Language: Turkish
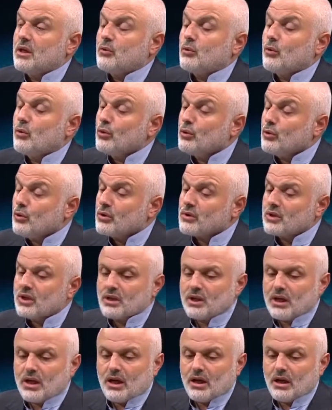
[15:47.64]
O
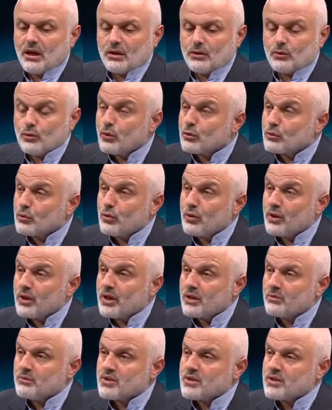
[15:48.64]
noktada
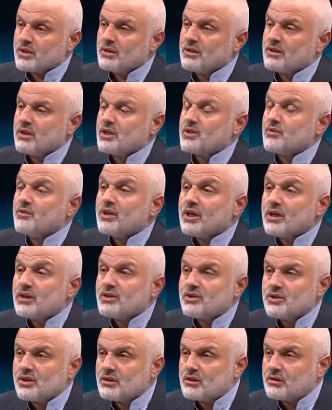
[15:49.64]
doktorlarımızın teşvik
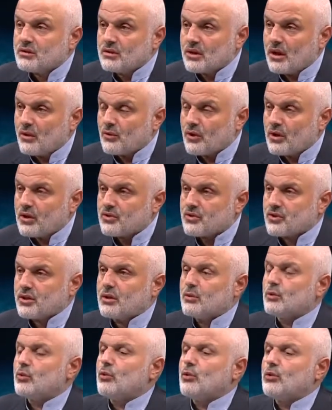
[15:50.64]
edici
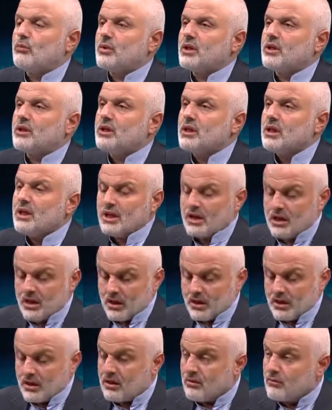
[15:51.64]
davranışları olmalı
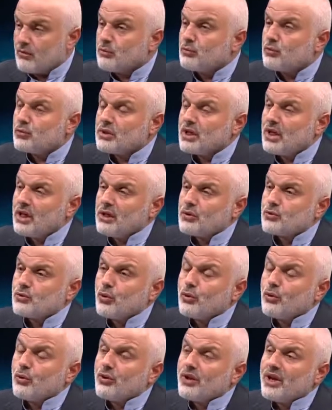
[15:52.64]
ve burada
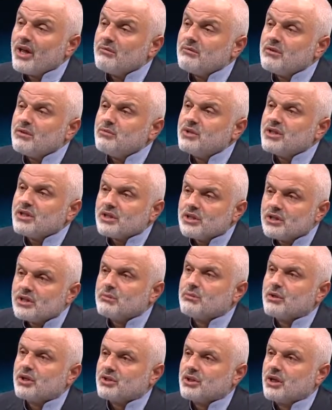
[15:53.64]
çok önemli bir işi
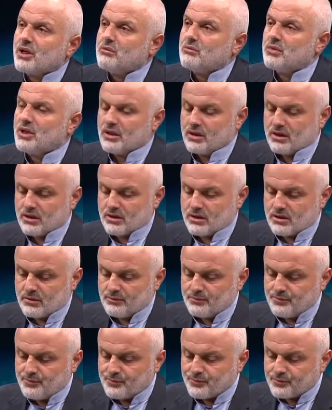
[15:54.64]
başarmalıyız.
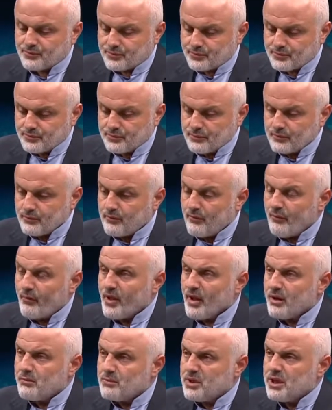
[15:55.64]

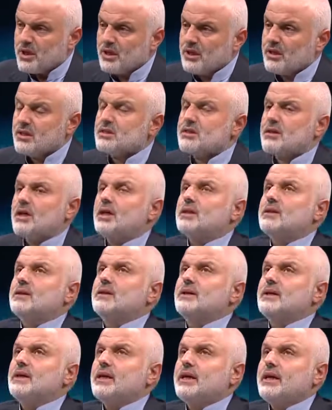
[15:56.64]
Bir insan
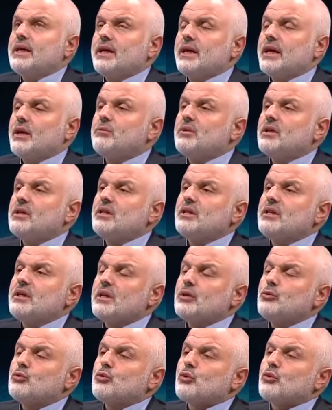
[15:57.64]

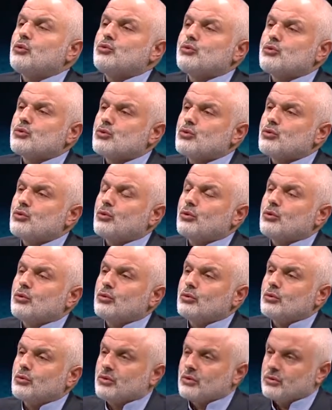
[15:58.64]
ebediyet yolcusu
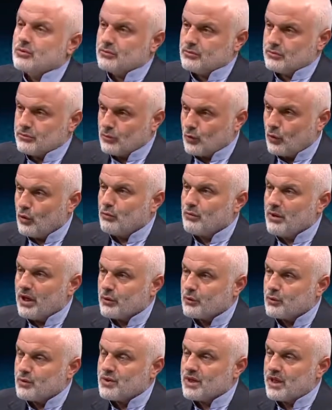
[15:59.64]

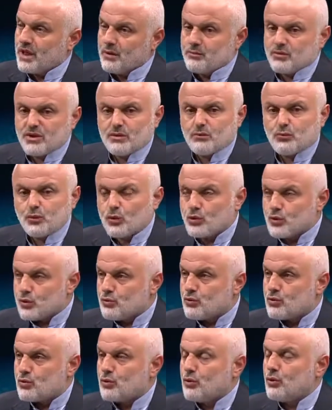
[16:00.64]
olmak üzere bizim
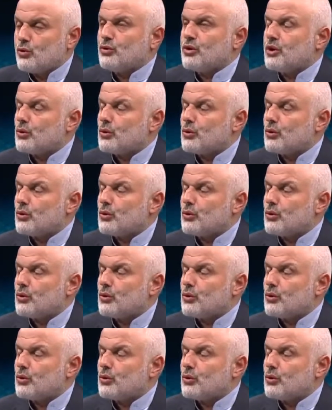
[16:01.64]
gözümüzün önünde